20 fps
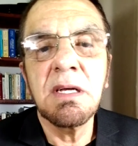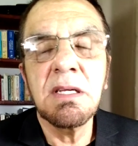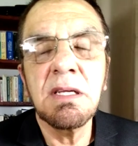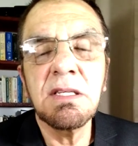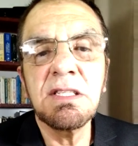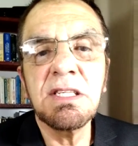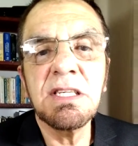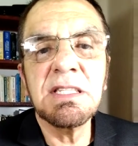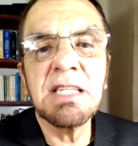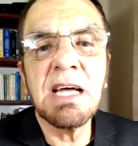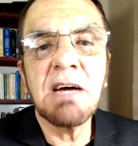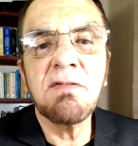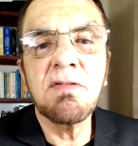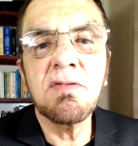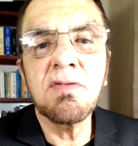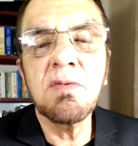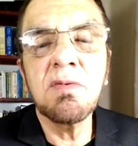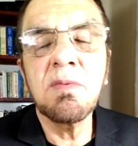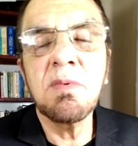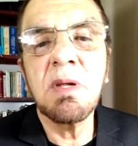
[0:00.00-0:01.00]
digitava
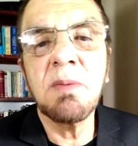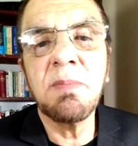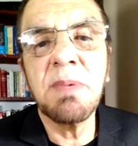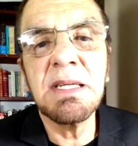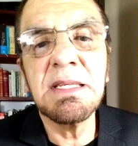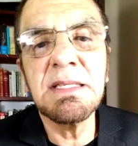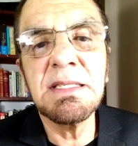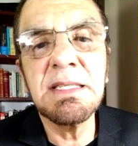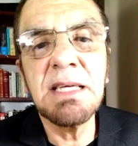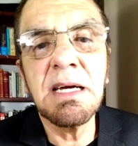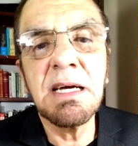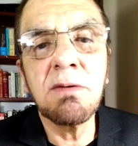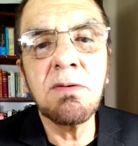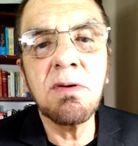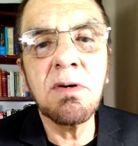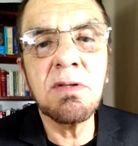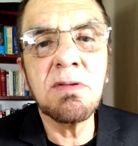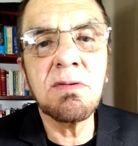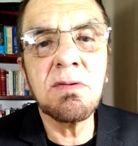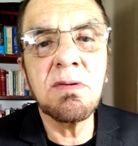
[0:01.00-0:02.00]
um número, aparecia
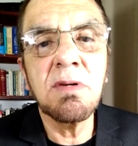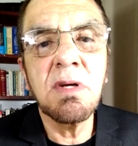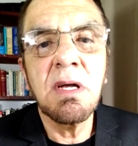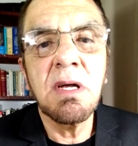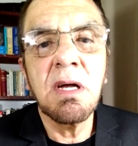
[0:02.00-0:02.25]
outro.